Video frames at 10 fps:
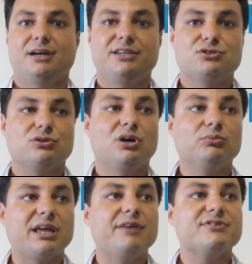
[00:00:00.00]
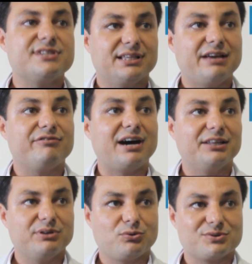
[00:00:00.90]
isso não deve ser
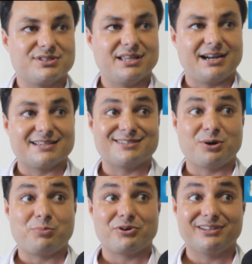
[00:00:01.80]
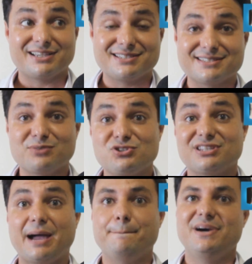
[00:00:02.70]
levado em consideração por uma decisão de
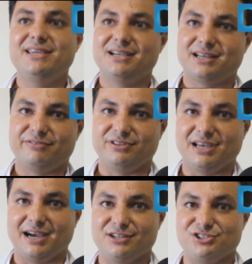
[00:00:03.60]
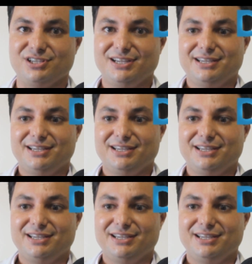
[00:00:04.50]
tamanha gravidade.